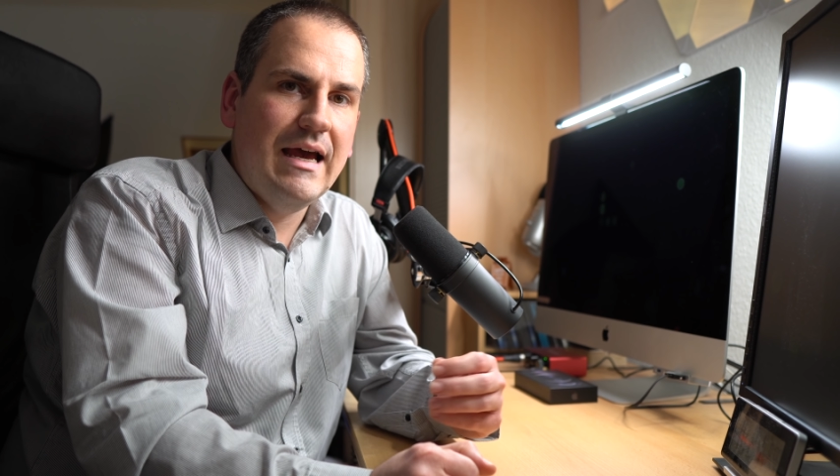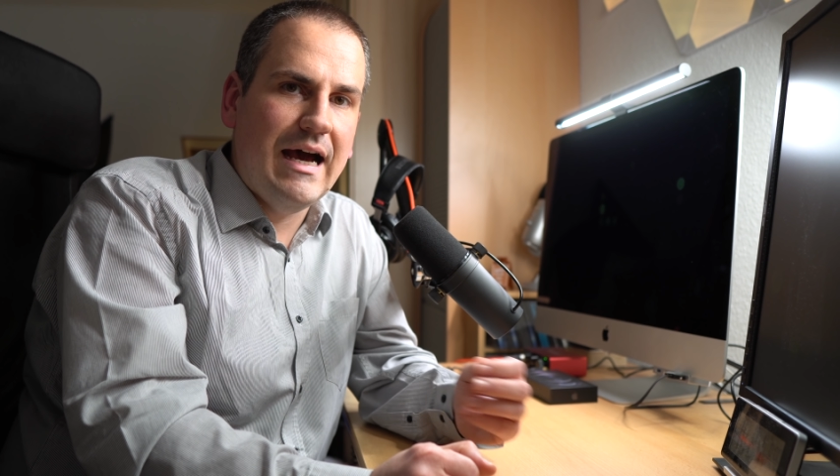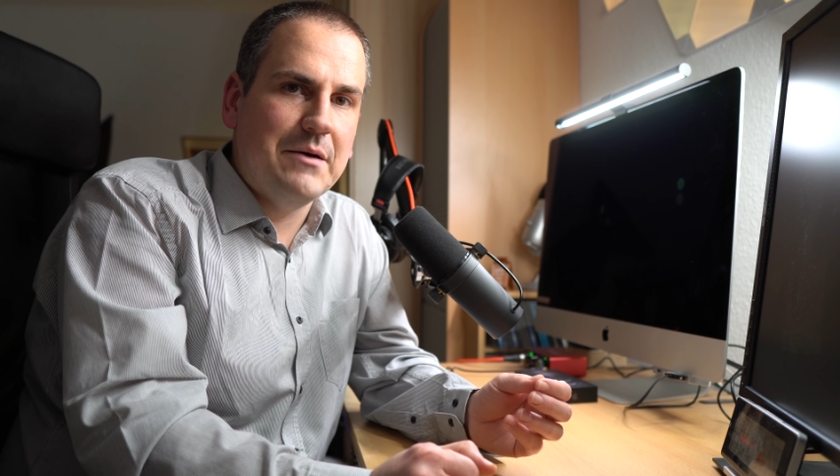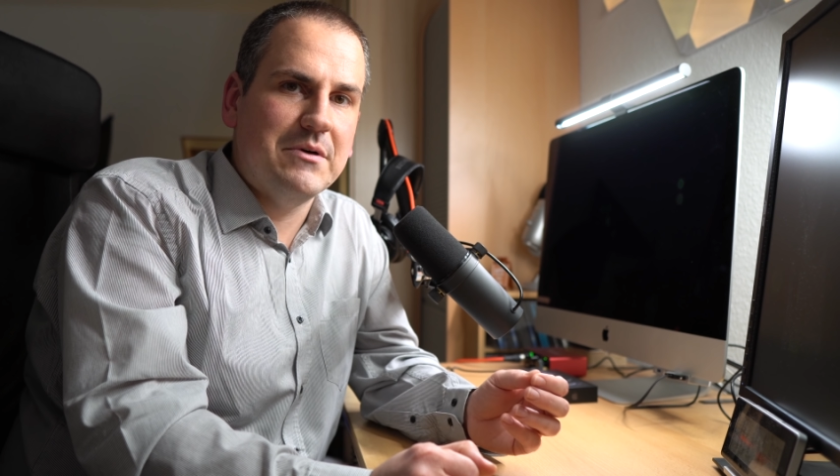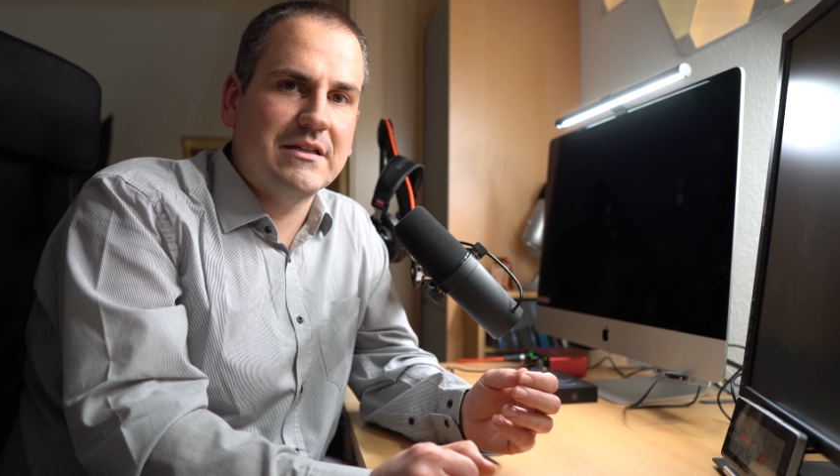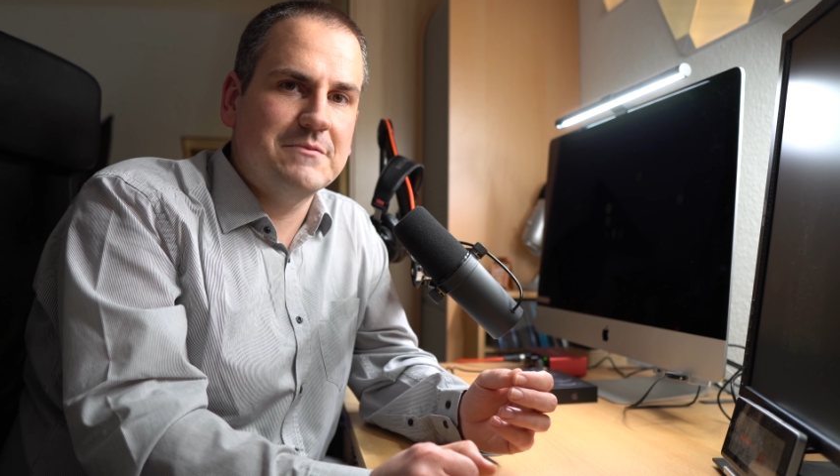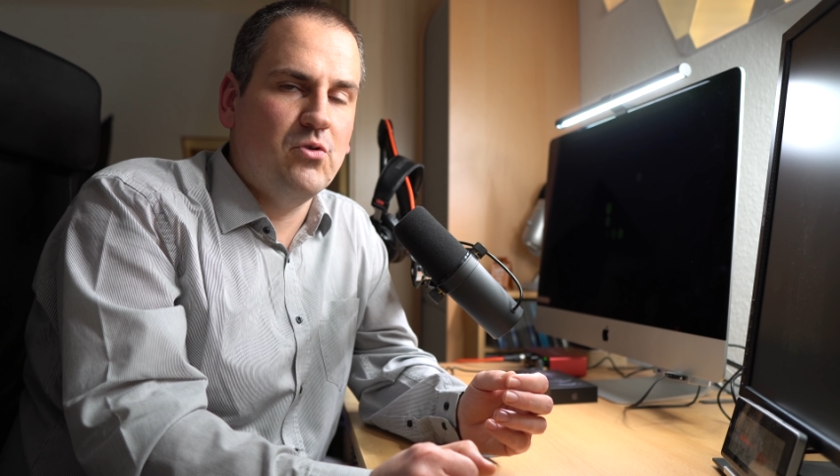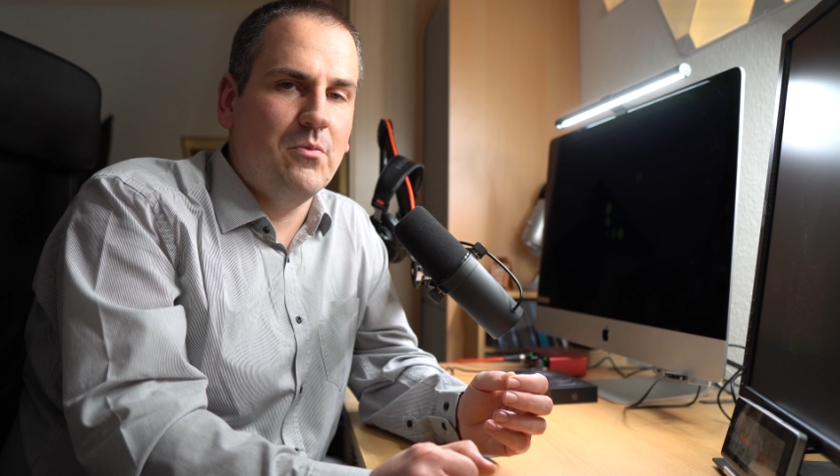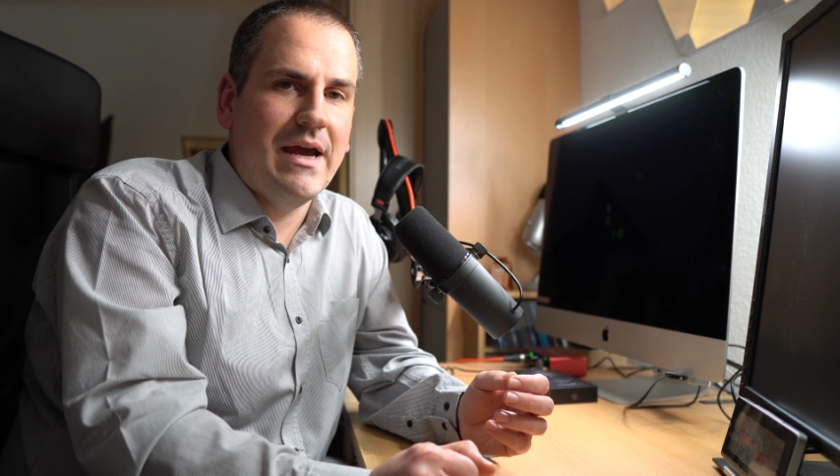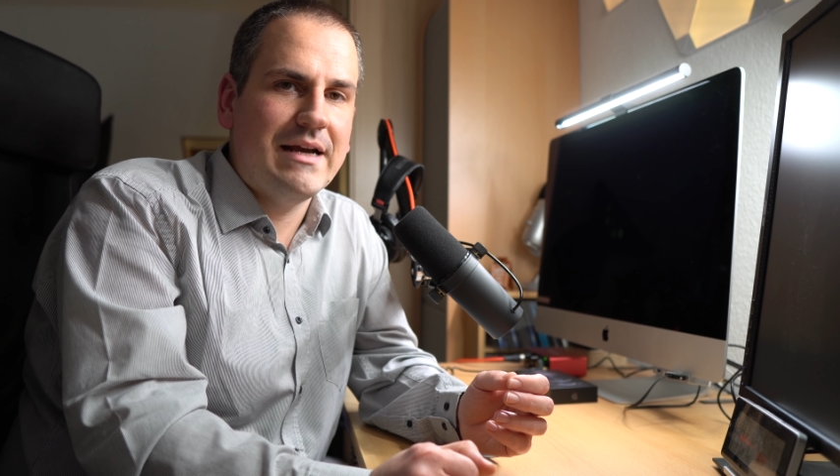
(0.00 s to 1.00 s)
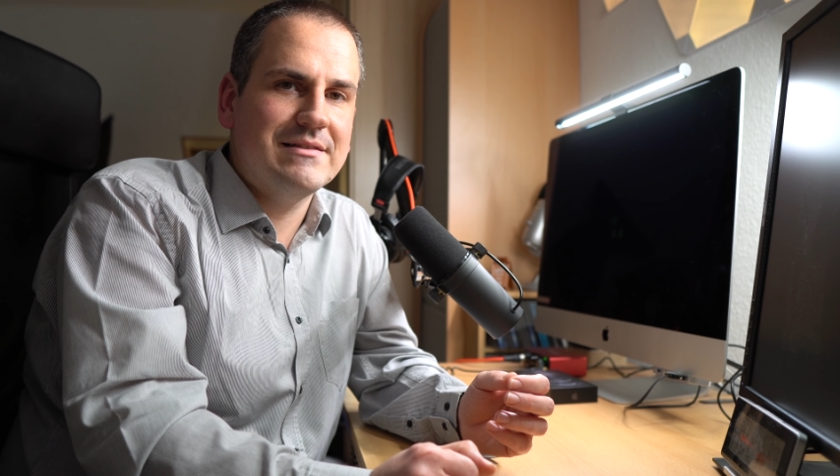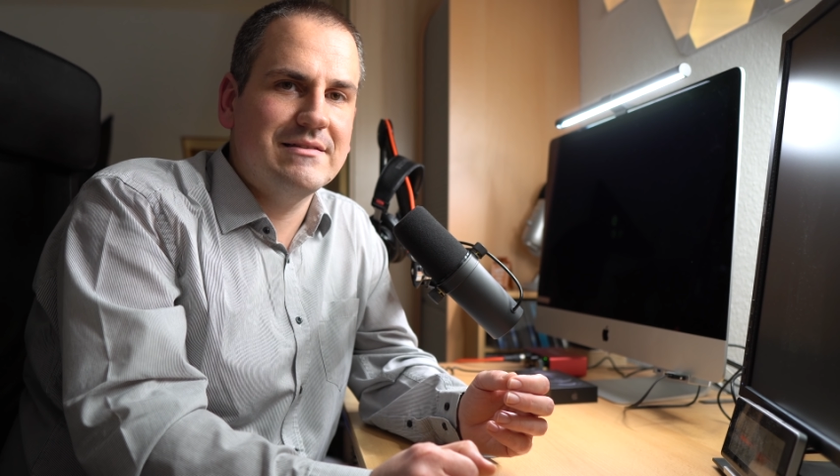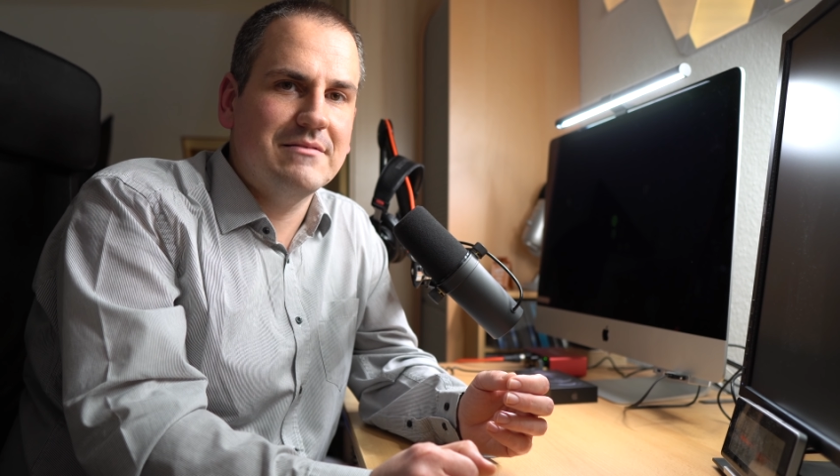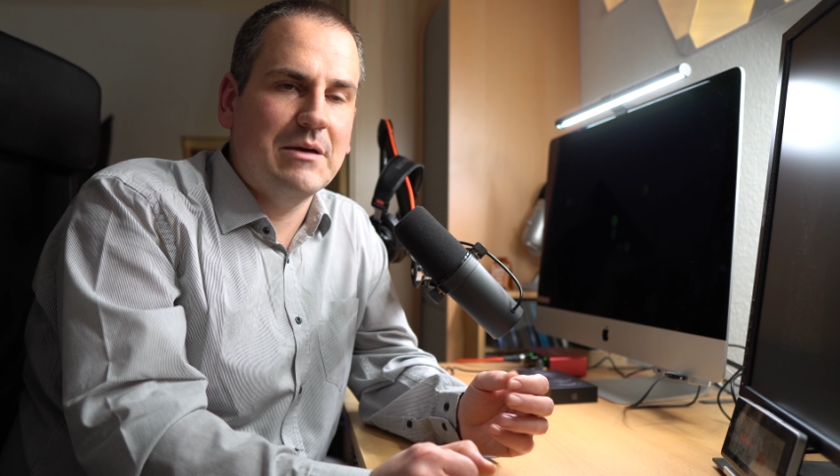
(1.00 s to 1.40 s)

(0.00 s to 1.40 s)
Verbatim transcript: aber das Pro Max